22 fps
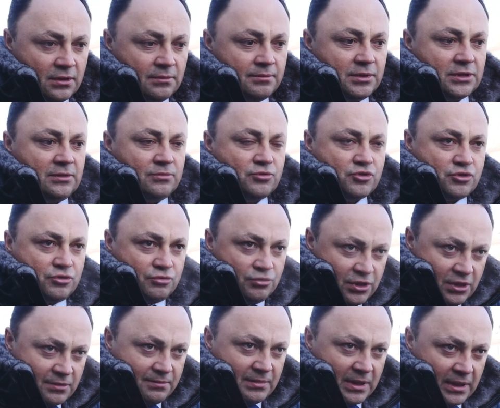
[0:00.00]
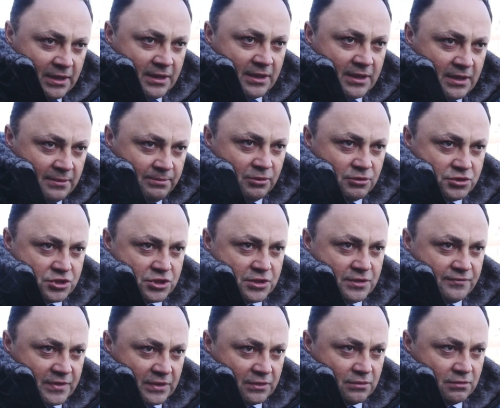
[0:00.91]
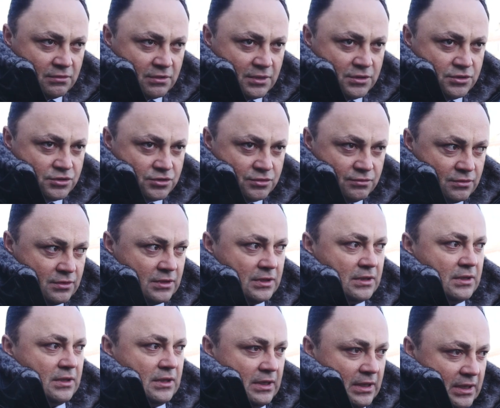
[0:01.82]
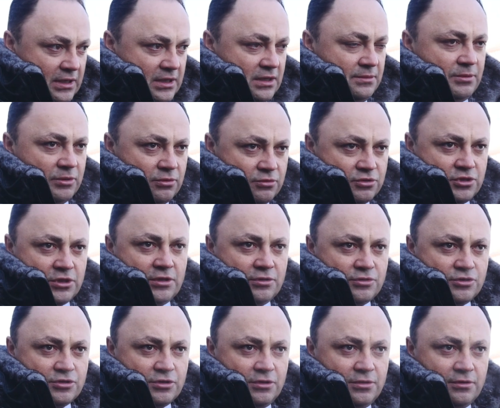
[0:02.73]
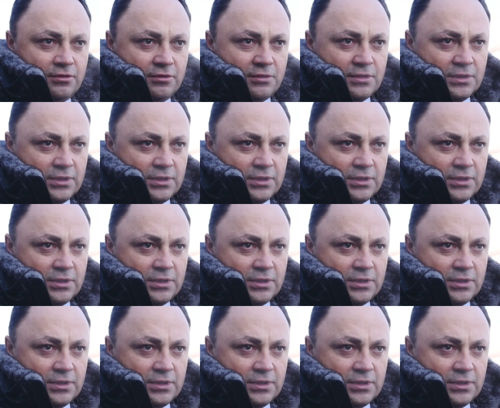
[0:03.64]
потому что у них маленькие площади, в которых они живут, они получают жилье.